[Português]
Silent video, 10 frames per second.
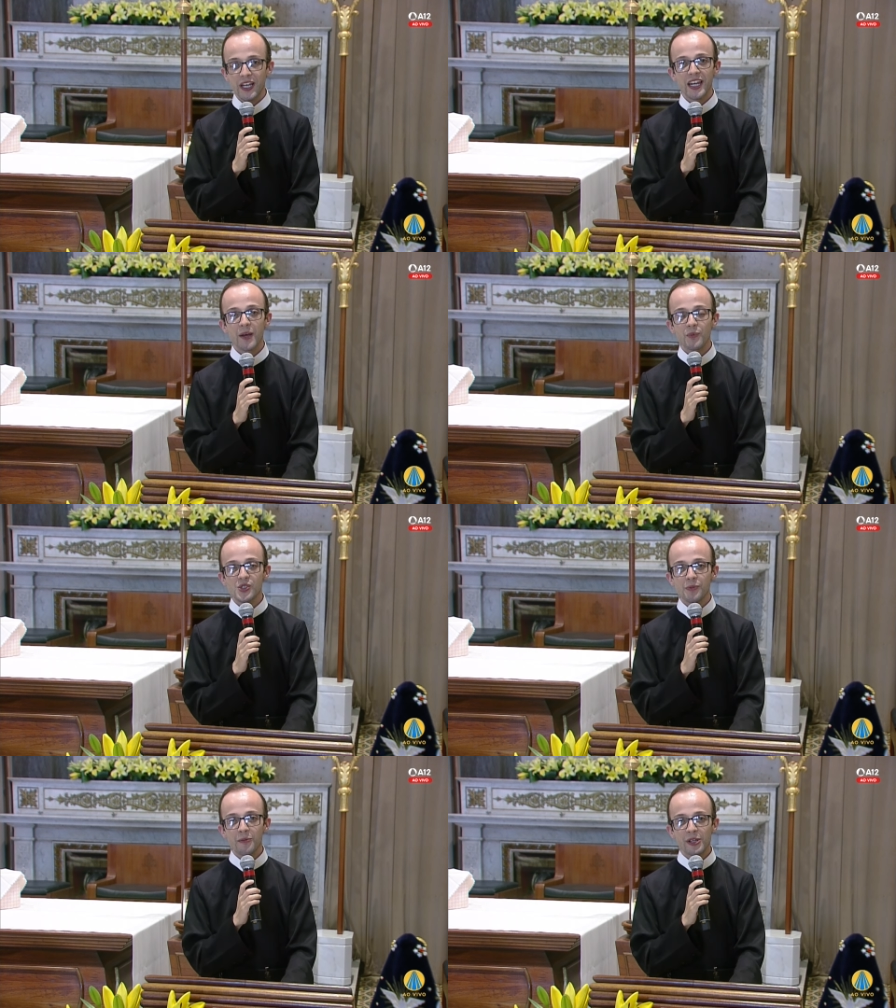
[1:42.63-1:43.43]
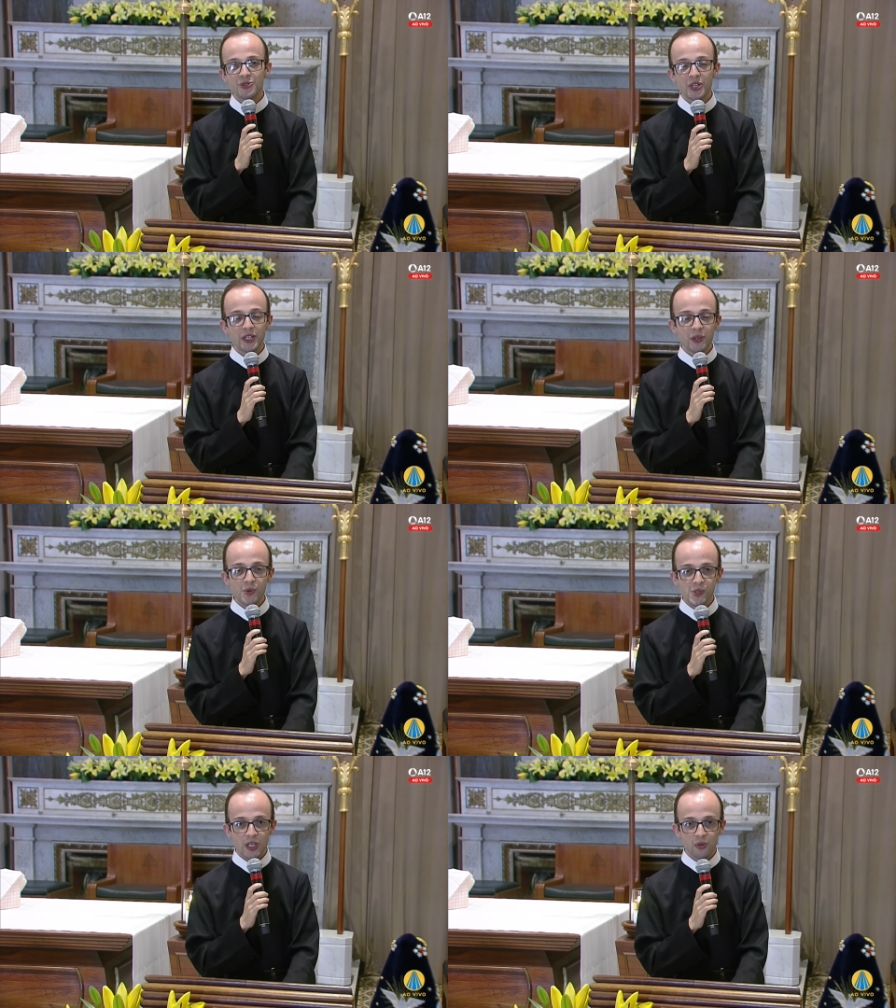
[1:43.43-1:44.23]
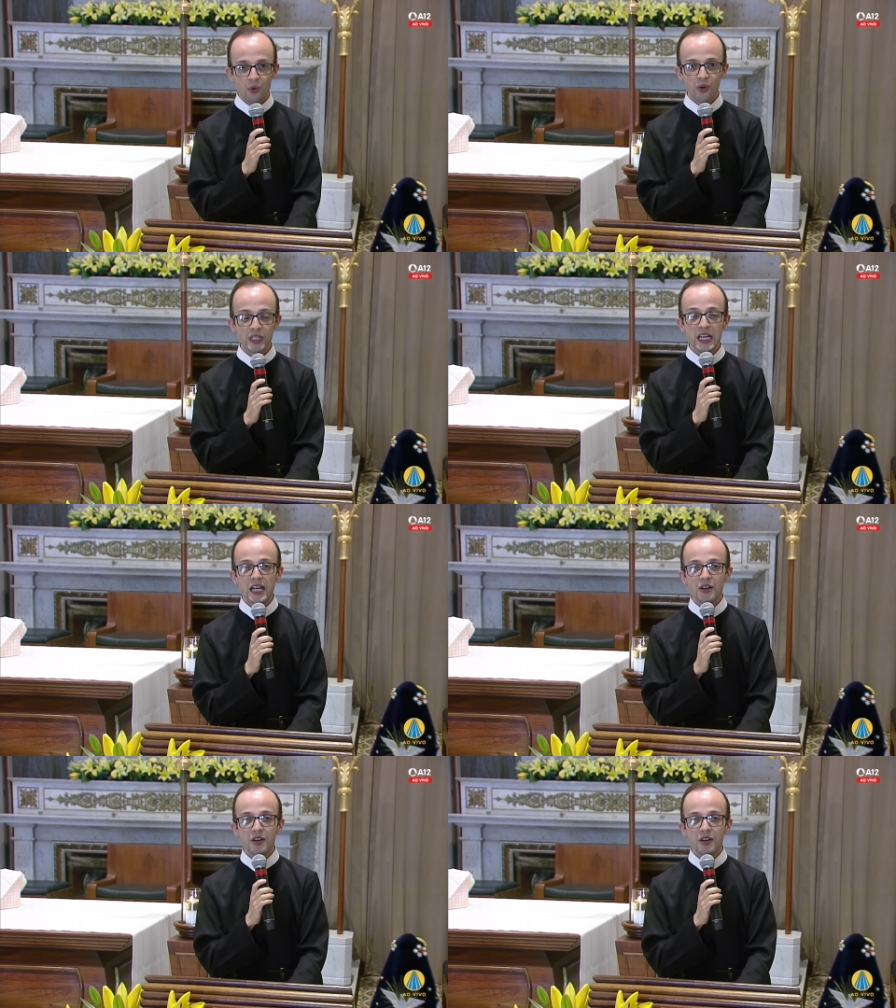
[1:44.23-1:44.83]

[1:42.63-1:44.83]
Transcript: queremos permitir que o Senhor